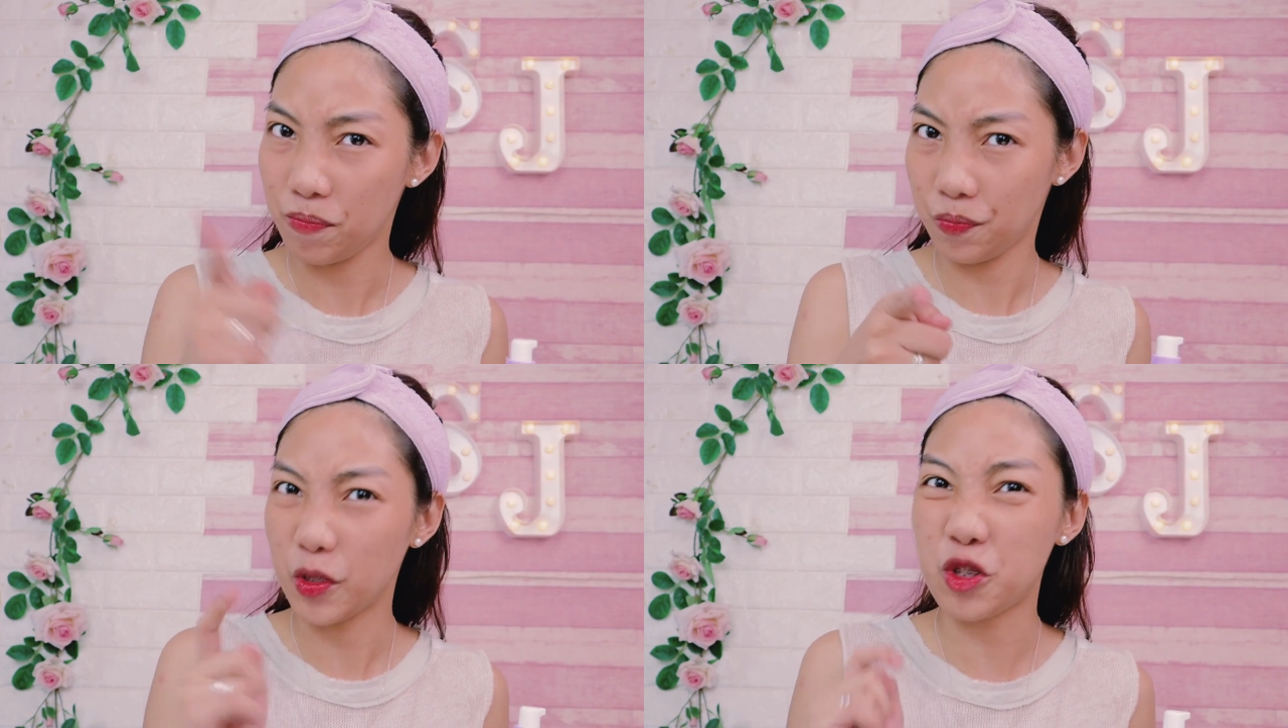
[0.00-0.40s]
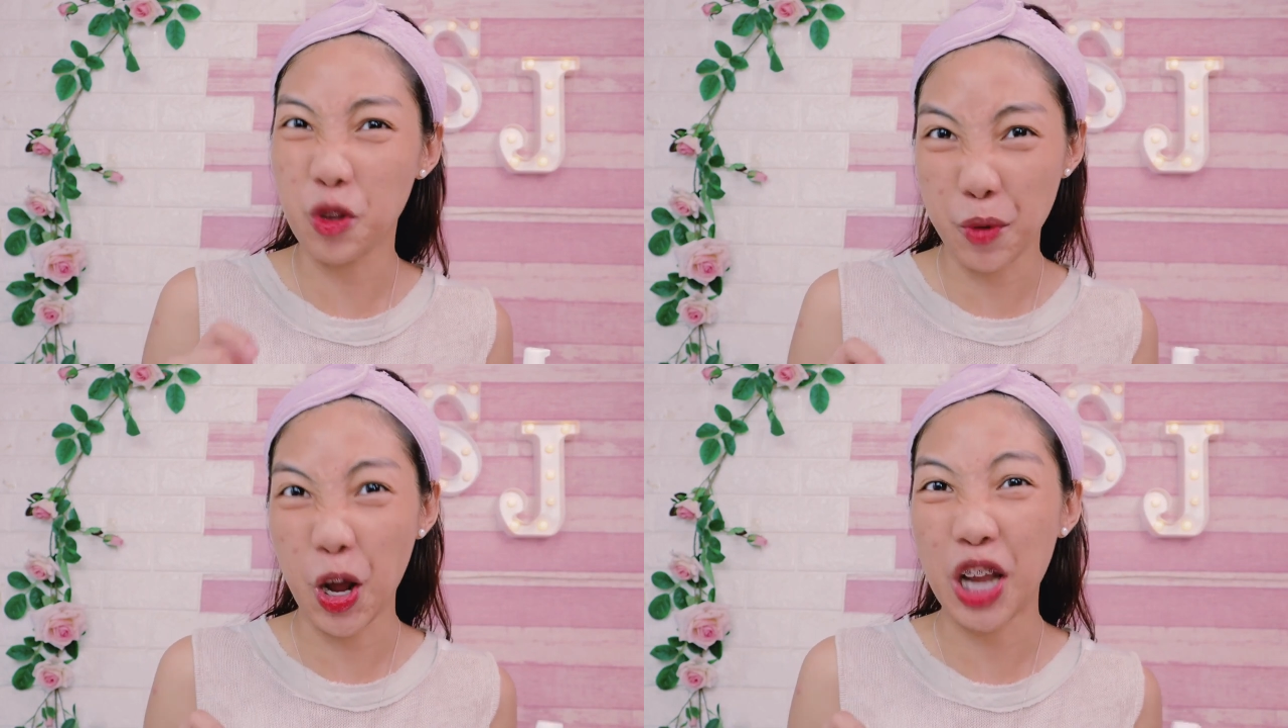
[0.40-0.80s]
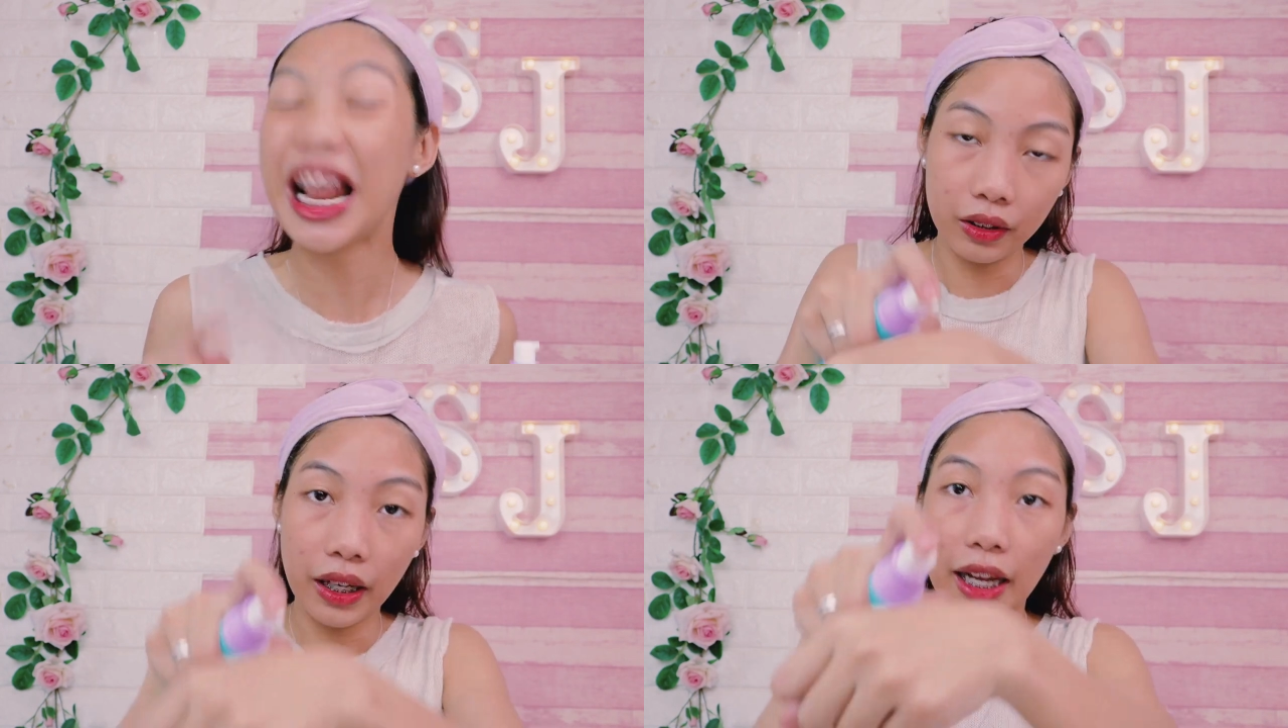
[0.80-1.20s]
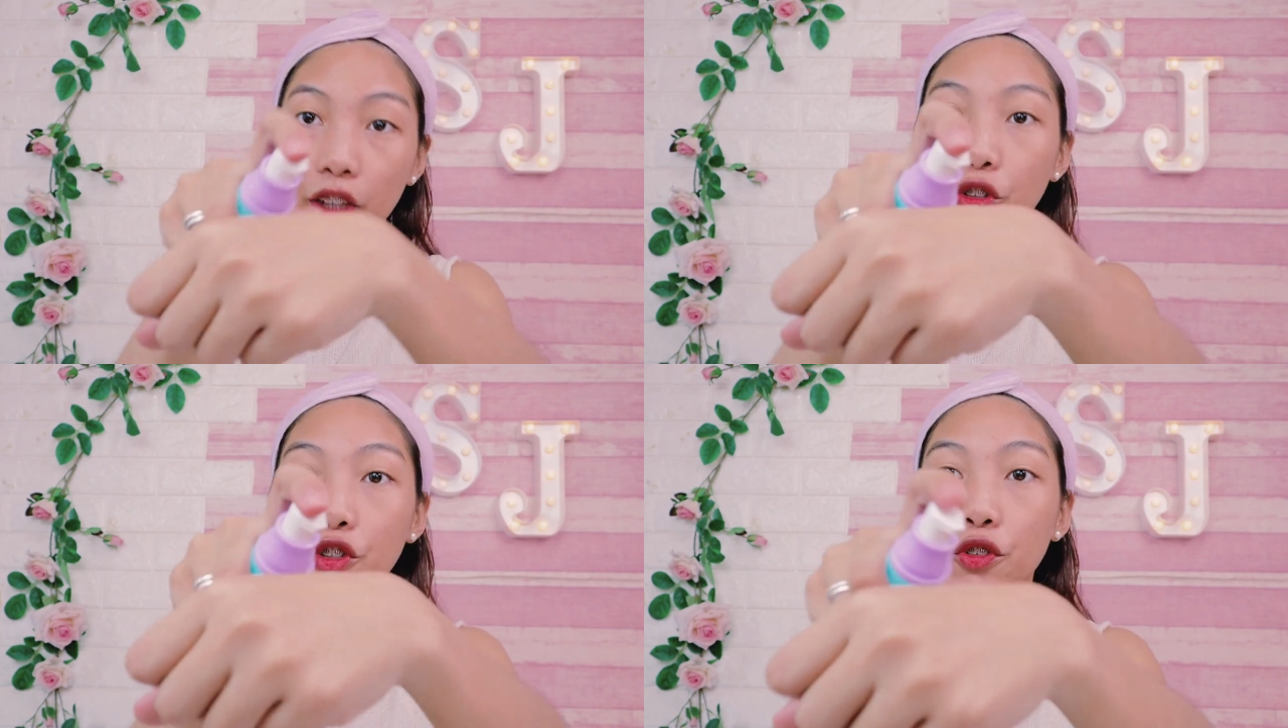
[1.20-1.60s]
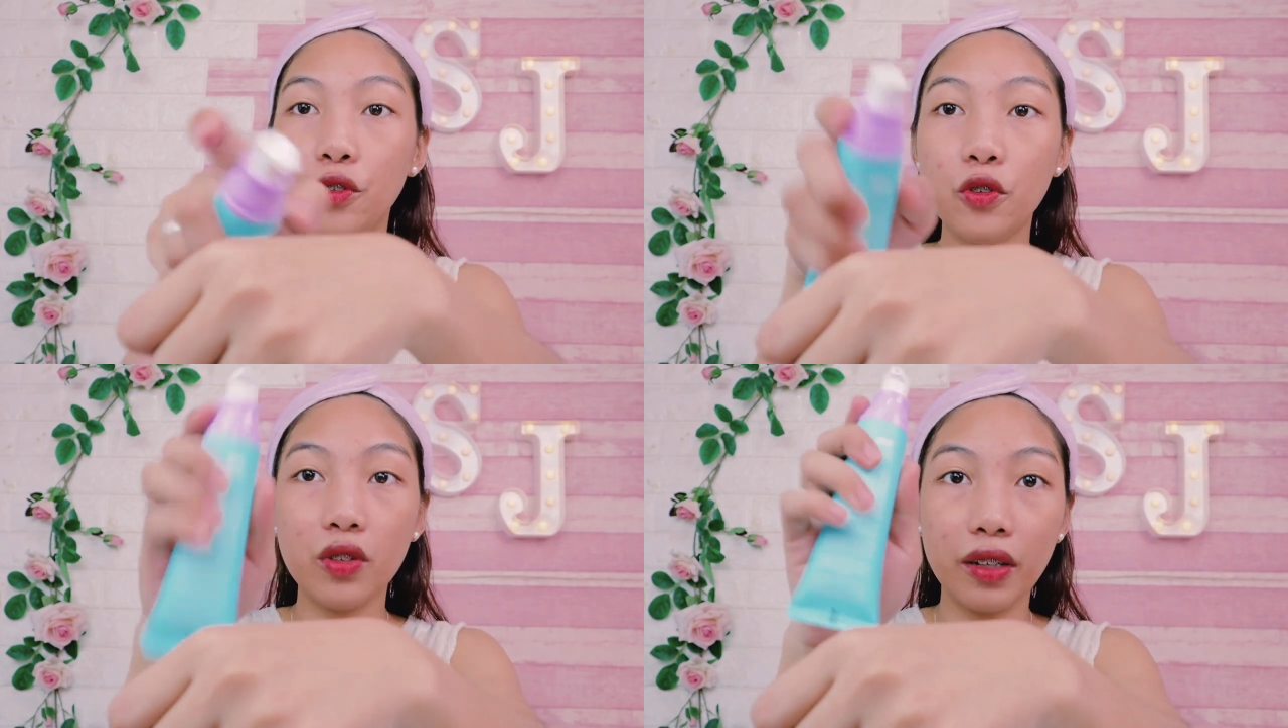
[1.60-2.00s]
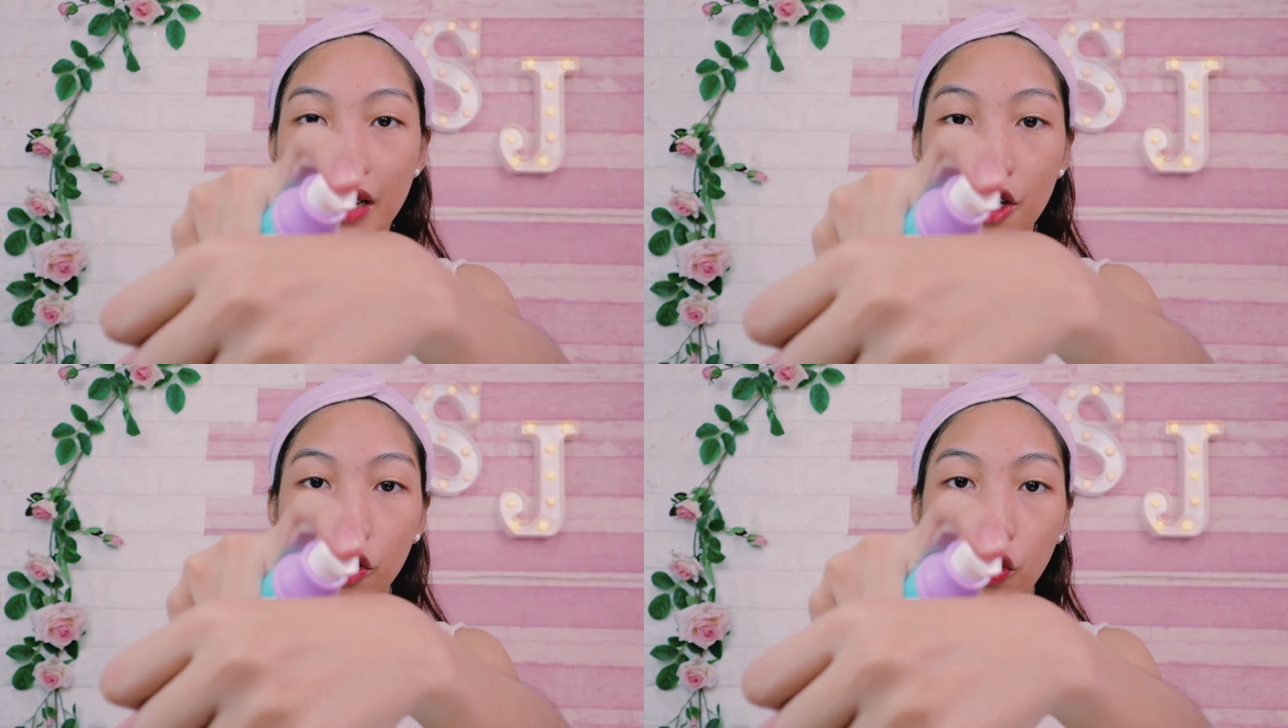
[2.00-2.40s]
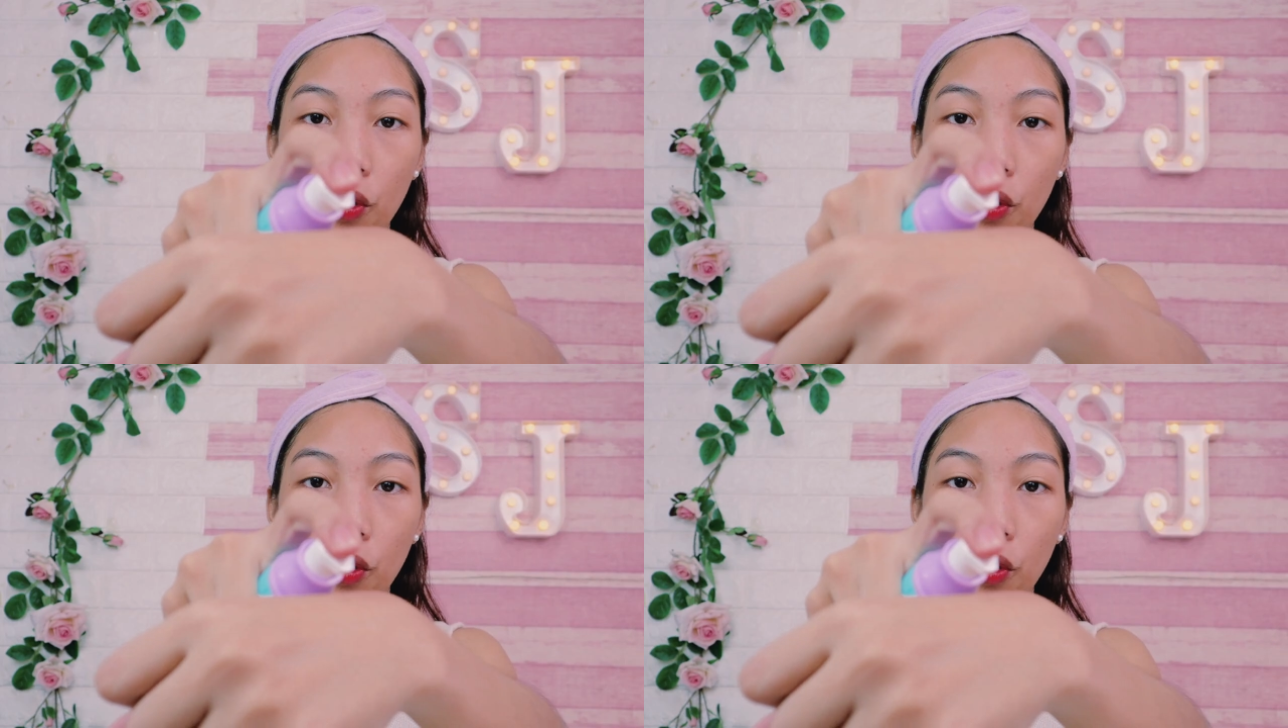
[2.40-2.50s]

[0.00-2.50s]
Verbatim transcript: Gusto mo yan? Ito yung sun